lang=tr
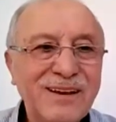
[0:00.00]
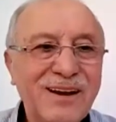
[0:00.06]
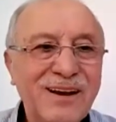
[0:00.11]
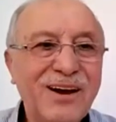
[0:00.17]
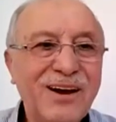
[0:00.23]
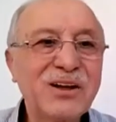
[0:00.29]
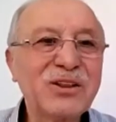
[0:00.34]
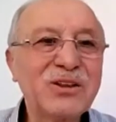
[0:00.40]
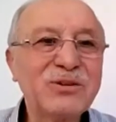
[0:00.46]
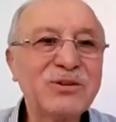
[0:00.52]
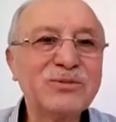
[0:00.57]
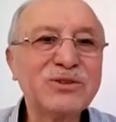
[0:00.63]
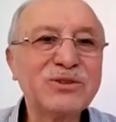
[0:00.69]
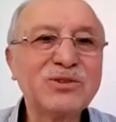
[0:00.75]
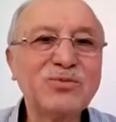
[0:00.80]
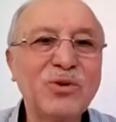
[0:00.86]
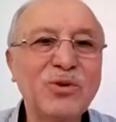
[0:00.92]

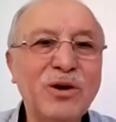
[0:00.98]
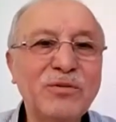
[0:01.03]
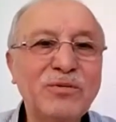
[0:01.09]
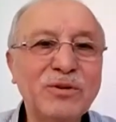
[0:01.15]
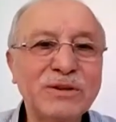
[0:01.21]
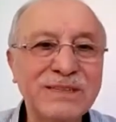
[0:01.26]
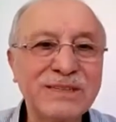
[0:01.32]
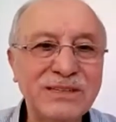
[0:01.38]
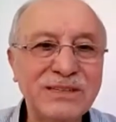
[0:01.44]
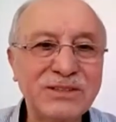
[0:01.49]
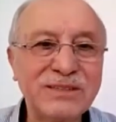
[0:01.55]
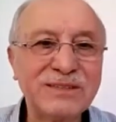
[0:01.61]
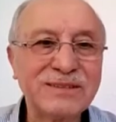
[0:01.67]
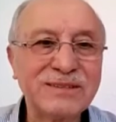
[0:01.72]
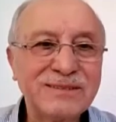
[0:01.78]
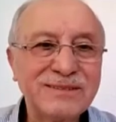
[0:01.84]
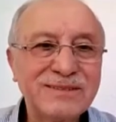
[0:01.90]
aklımızı muhafaza
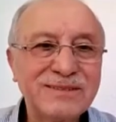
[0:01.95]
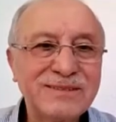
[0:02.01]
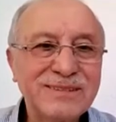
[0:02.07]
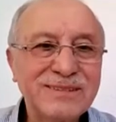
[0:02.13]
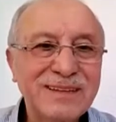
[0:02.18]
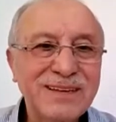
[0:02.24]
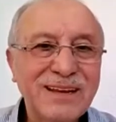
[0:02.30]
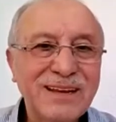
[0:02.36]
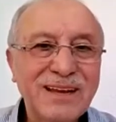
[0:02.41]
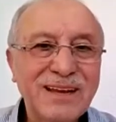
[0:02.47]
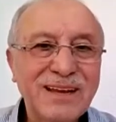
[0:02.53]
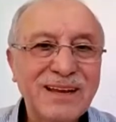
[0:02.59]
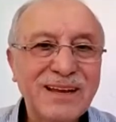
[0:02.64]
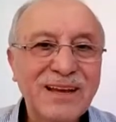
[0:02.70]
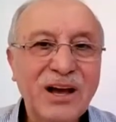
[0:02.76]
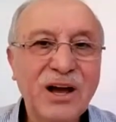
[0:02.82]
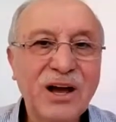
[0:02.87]
etsin.
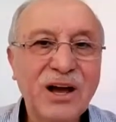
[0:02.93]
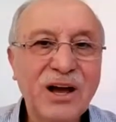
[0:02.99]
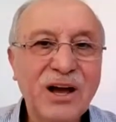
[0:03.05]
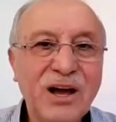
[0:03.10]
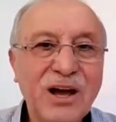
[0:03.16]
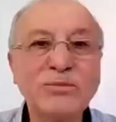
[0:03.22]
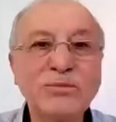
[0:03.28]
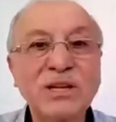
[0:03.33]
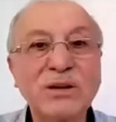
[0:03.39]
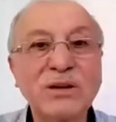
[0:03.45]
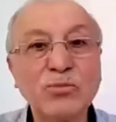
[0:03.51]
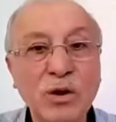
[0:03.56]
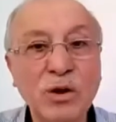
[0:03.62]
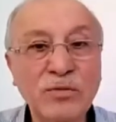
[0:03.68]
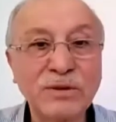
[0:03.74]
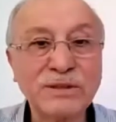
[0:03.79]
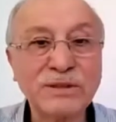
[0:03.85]
Hafızamızı da
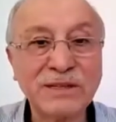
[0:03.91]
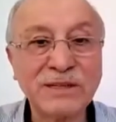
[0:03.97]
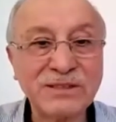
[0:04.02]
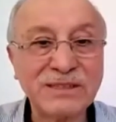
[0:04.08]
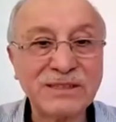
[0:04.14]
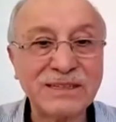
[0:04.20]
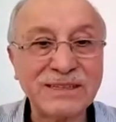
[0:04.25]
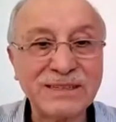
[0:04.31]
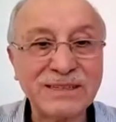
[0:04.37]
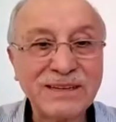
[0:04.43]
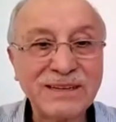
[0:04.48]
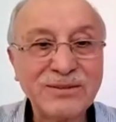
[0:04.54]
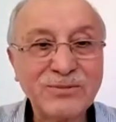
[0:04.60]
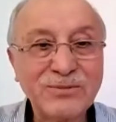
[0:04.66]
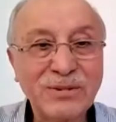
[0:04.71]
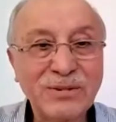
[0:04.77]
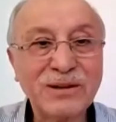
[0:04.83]
muhafaza etsin.
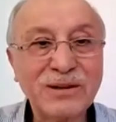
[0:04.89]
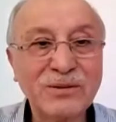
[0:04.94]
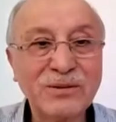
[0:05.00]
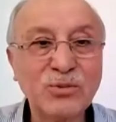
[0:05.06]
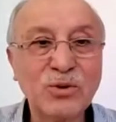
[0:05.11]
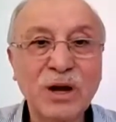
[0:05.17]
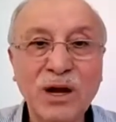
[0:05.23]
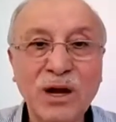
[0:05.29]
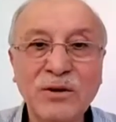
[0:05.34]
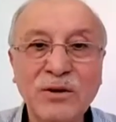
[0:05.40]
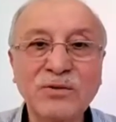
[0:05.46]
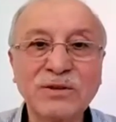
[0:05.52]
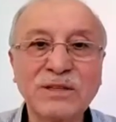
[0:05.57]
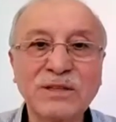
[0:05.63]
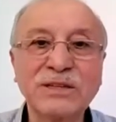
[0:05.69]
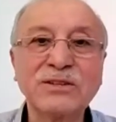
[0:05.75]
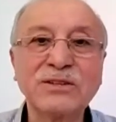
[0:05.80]
Bakın bu
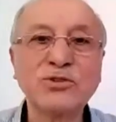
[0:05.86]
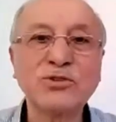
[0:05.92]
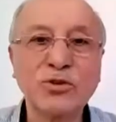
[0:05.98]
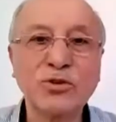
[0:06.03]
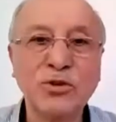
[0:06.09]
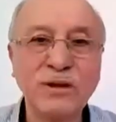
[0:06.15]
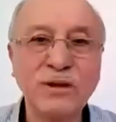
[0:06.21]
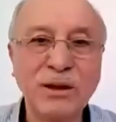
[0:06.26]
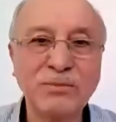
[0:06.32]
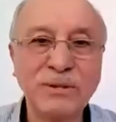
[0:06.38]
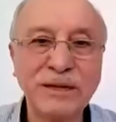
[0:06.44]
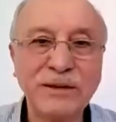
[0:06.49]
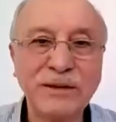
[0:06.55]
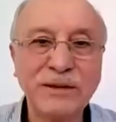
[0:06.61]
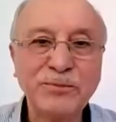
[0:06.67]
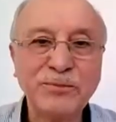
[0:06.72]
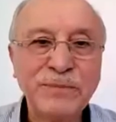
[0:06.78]
hafıza da çok
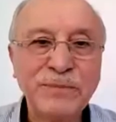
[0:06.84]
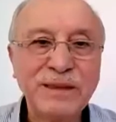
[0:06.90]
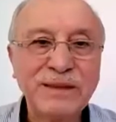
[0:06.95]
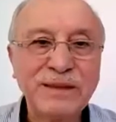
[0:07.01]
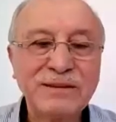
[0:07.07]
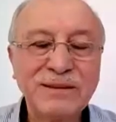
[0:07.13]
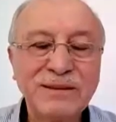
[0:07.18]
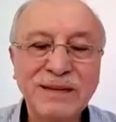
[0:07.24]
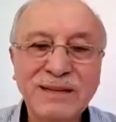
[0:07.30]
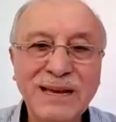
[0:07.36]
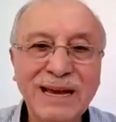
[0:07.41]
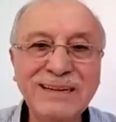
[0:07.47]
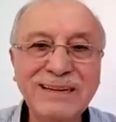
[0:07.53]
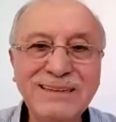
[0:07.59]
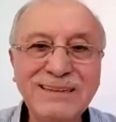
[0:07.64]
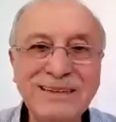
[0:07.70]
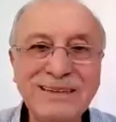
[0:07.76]
önemli.
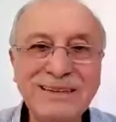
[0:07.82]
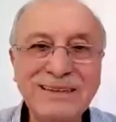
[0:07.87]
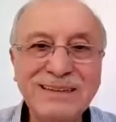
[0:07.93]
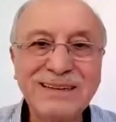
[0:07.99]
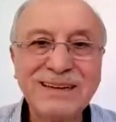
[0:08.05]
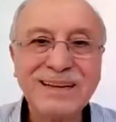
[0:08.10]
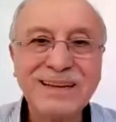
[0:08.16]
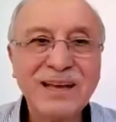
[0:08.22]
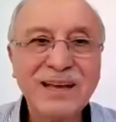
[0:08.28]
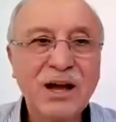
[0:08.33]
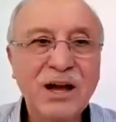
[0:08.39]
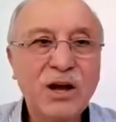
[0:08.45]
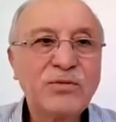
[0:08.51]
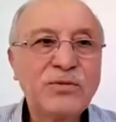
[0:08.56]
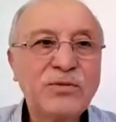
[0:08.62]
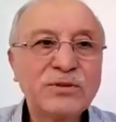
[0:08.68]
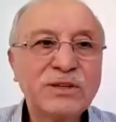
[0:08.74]
Neden?
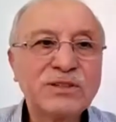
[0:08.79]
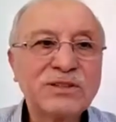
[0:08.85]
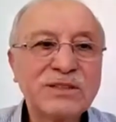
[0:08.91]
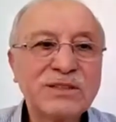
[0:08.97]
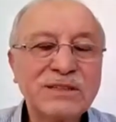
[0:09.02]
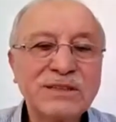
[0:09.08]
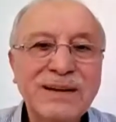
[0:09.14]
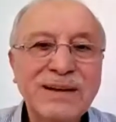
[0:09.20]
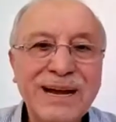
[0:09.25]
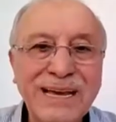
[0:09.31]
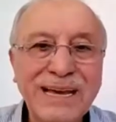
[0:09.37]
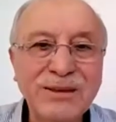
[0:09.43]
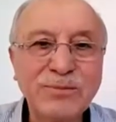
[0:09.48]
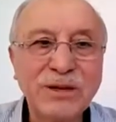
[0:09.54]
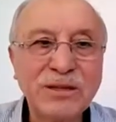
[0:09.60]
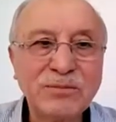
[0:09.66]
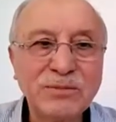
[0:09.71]
Hafızasını
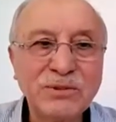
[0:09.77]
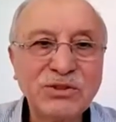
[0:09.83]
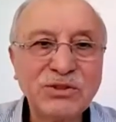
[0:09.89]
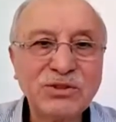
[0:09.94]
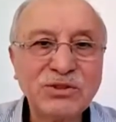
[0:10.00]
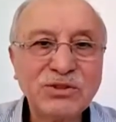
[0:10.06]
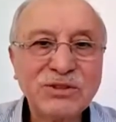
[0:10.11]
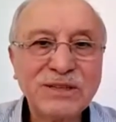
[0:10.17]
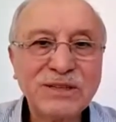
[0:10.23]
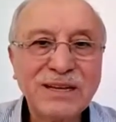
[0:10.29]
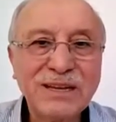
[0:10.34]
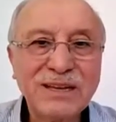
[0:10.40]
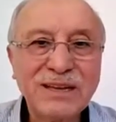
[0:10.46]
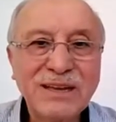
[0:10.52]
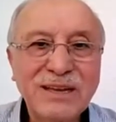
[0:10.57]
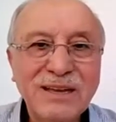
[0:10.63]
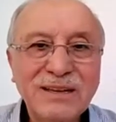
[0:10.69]
kaybetmiş
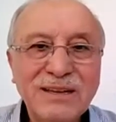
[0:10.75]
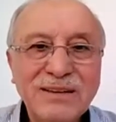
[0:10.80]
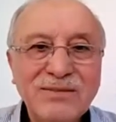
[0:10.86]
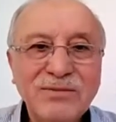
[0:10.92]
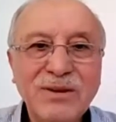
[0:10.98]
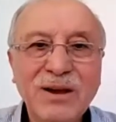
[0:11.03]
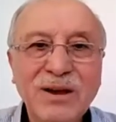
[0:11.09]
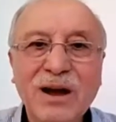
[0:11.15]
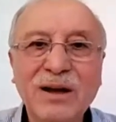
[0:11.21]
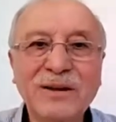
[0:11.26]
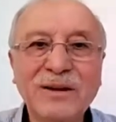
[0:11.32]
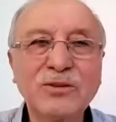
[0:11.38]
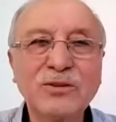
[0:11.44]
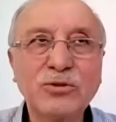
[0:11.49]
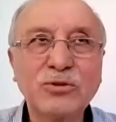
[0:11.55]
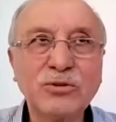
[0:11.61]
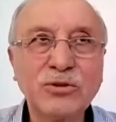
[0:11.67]
ve
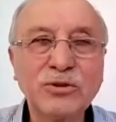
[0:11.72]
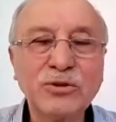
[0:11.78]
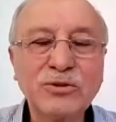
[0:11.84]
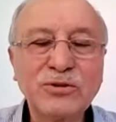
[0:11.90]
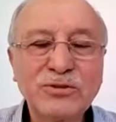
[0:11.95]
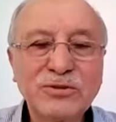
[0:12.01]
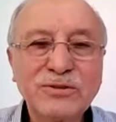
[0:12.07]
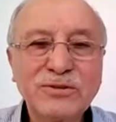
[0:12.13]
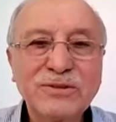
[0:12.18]
Anadolu